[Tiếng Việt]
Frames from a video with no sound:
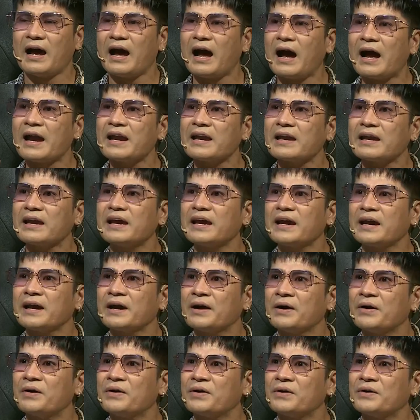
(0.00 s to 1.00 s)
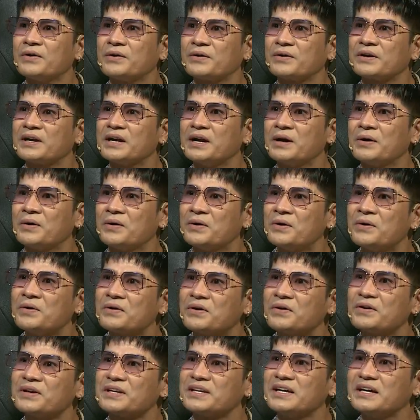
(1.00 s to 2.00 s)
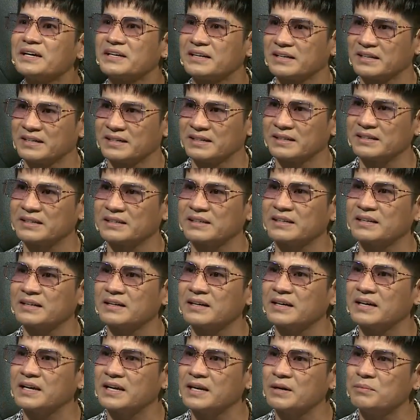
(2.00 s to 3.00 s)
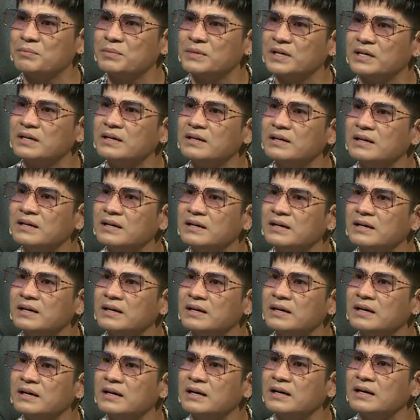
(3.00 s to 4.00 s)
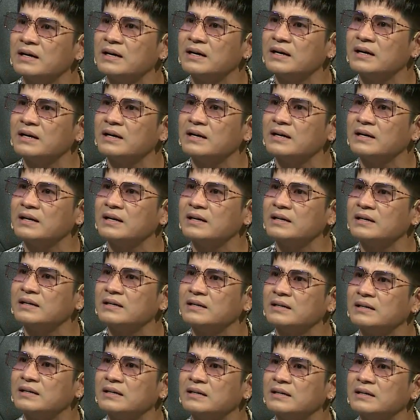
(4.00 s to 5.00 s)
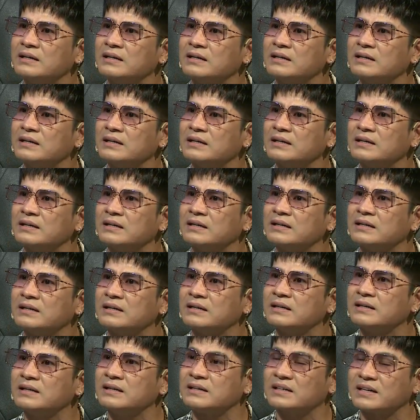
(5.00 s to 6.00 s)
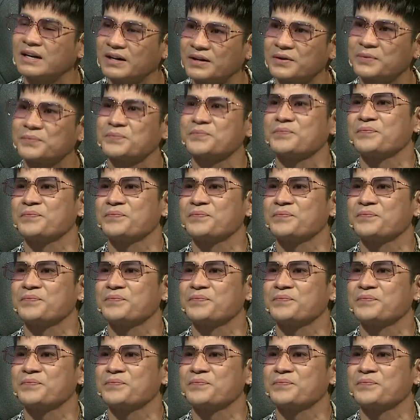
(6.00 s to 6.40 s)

anh nghèo đâu có nhận kiếm cương đó